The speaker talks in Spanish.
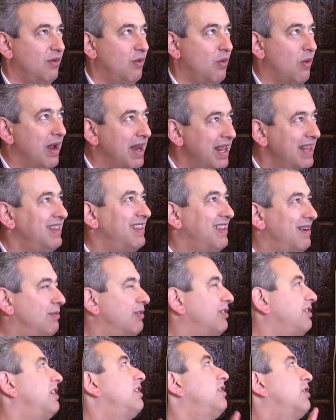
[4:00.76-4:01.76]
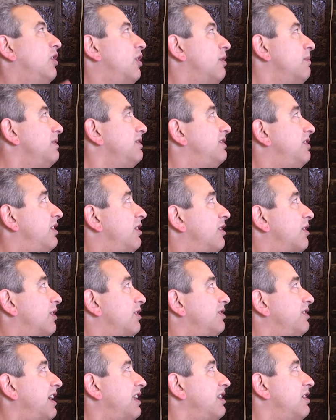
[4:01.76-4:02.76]
40% de los homicidios de
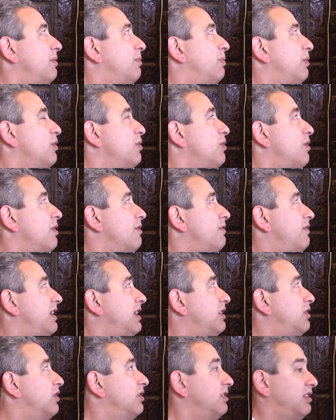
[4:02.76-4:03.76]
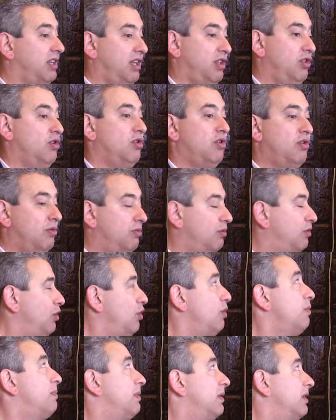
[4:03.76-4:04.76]
Rosario por un conflicto entre dos
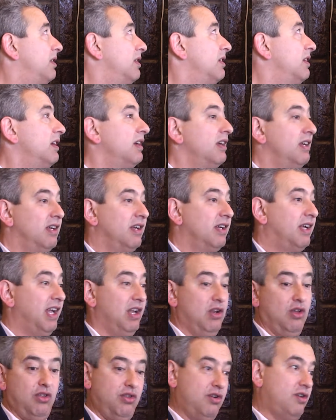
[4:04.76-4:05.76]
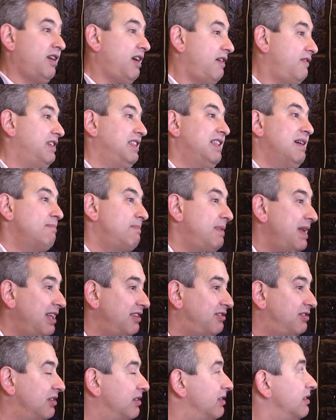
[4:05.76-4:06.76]
grupos, que los dos jefes están
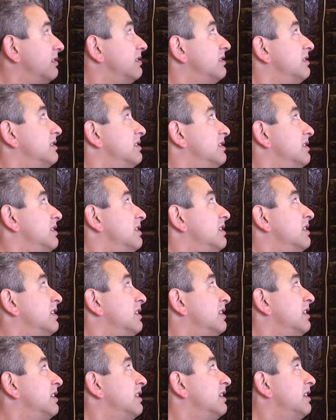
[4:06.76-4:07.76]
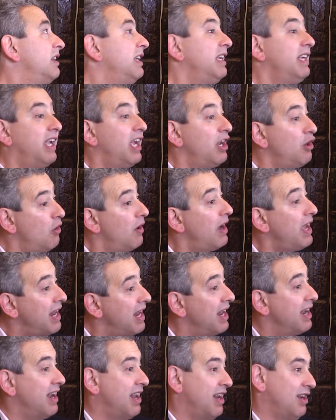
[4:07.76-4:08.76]
presos y que no
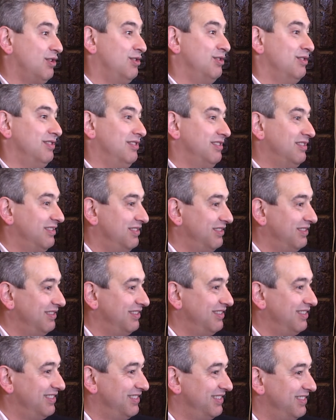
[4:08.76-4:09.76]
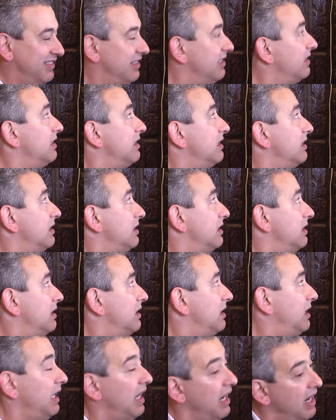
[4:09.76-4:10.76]
eran narcos,
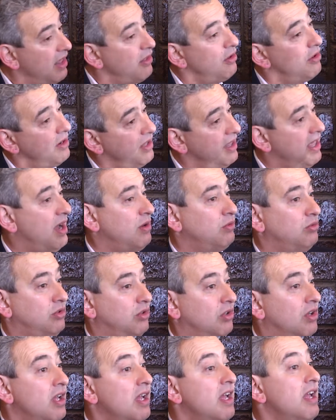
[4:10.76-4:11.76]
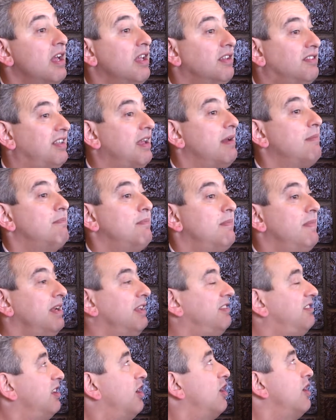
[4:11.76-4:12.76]
eran ladrones de autos, se
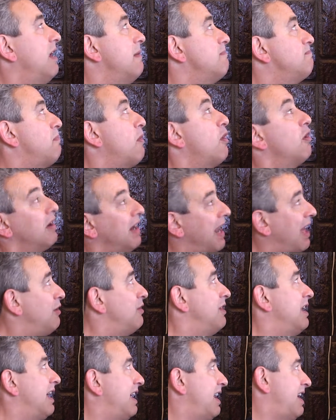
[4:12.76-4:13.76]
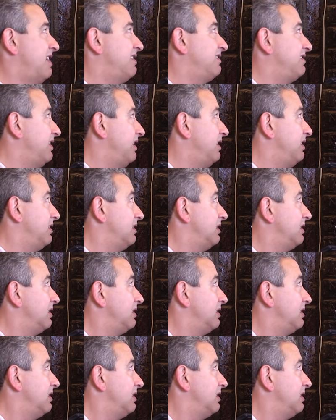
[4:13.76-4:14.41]
hicieron el posgrado en la cárcel.